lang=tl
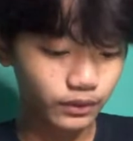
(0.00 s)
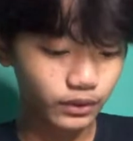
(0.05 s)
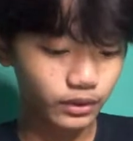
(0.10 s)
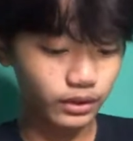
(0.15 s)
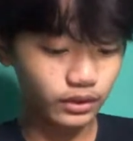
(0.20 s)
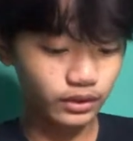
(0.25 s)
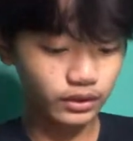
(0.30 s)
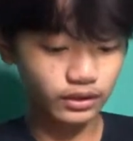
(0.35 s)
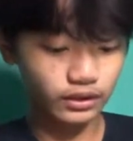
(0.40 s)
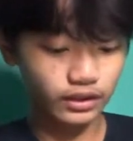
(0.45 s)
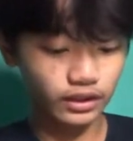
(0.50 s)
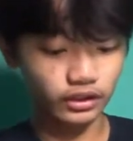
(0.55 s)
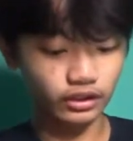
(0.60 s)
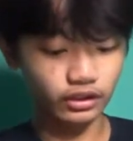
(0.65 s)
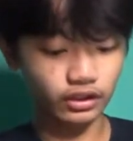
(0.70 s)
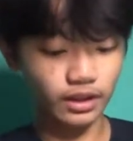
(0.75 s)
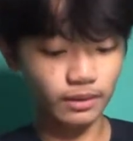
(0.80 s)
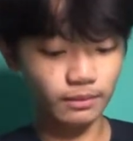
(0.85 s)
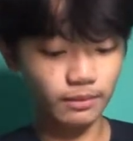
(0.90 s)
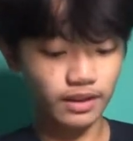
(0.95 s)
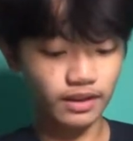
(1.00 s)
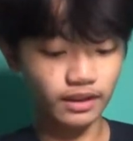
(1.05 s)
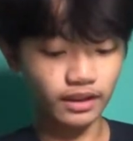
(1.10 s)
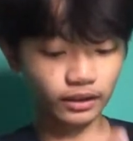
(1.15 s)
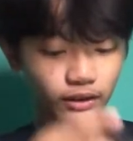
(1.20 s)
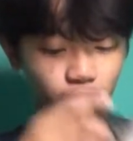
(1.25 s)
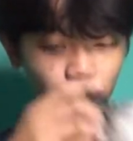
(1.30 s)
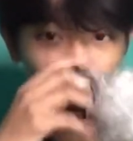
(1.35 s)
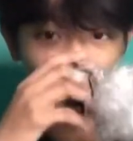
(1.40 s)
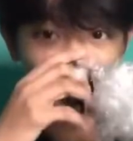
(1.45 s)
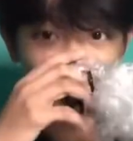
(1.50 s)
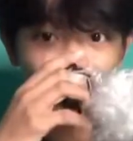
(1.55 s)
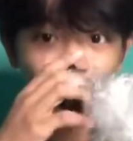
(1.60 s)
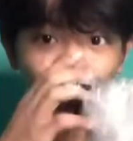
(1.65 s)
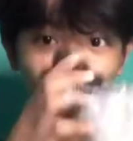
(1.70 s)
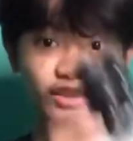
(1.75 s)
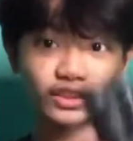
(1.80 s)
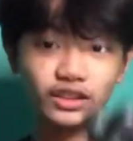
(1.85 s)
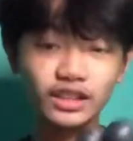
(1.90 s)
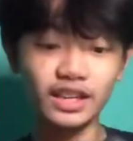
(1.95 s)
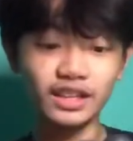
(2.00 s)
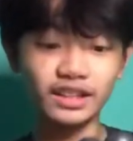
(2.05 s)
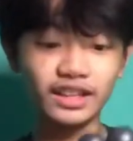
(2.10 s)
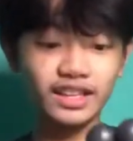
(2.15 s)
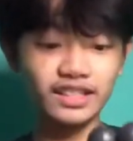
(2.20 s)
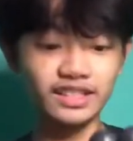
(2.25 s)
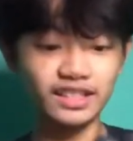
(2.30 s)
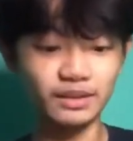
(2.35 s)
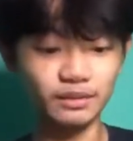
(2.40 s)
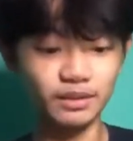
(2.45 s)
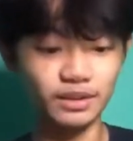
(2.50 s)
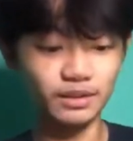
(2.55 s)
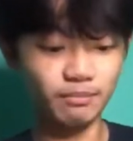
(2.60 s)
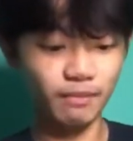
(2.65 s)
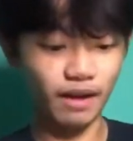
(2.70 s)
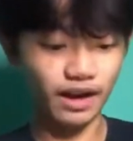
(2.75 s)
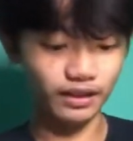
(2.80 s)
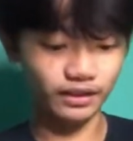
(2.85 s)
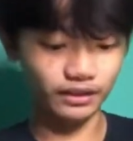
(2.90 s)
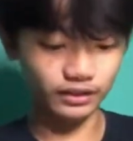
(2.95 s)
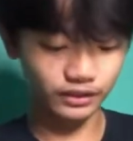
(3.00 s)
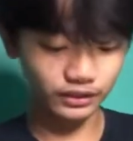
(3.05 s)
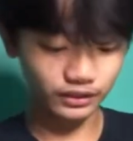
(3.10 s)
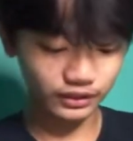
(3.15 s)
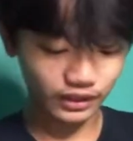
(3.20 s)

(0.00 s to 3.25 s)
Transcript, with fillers: No? Ito naman, ito. Ito din, guys, amoy bago.